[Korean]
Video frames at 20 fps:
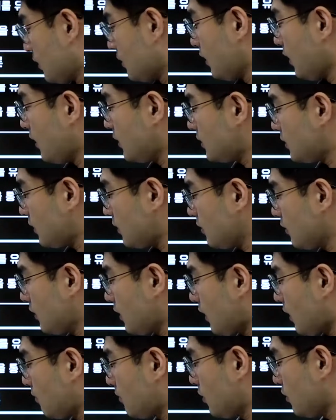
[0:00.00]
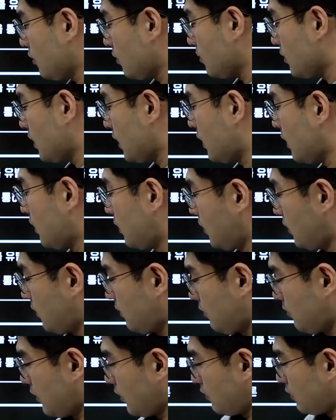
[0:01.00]
근데 스키너는 안 배울 겁니다.
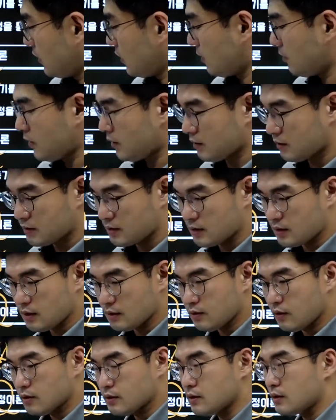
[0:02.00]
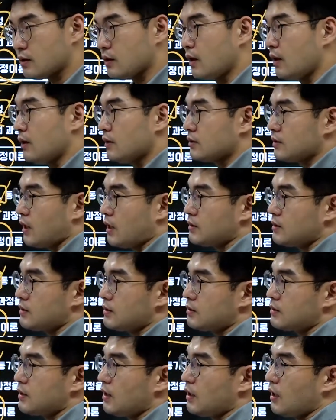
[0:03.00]
왜 그러냐면 스키너는
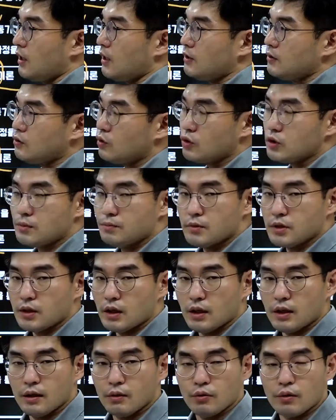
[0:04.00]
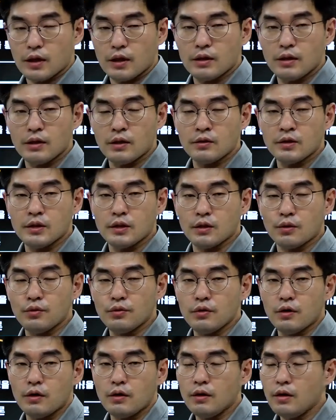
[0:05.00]
사실상 행동 심리학하고 관련이
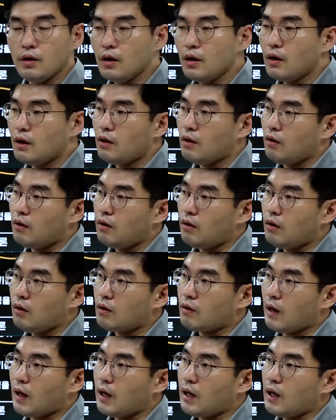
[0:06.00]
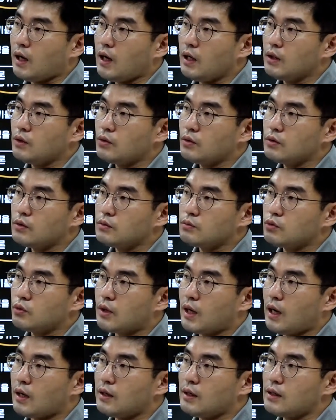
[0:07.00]
있고요. 어, 강화 이론 또
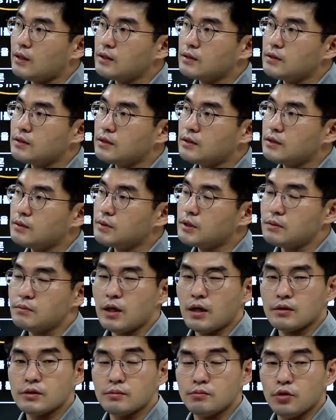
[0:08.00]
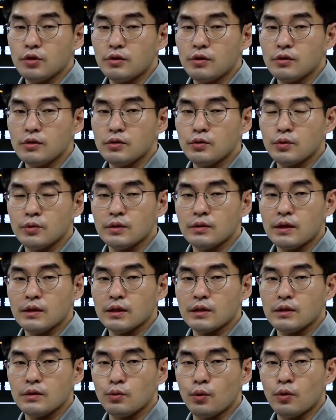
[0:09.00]
강화 학습, 심화 학습 뭐 이런 용어가,
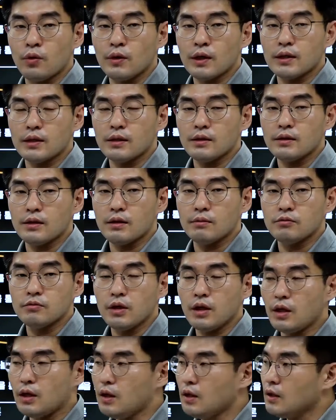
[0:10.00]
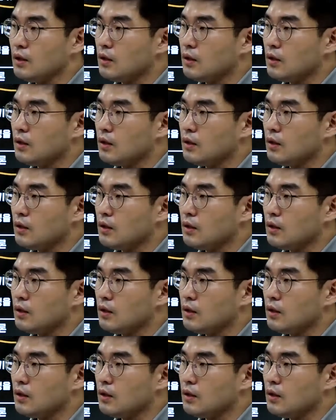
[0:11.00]
용어가 있기 때문에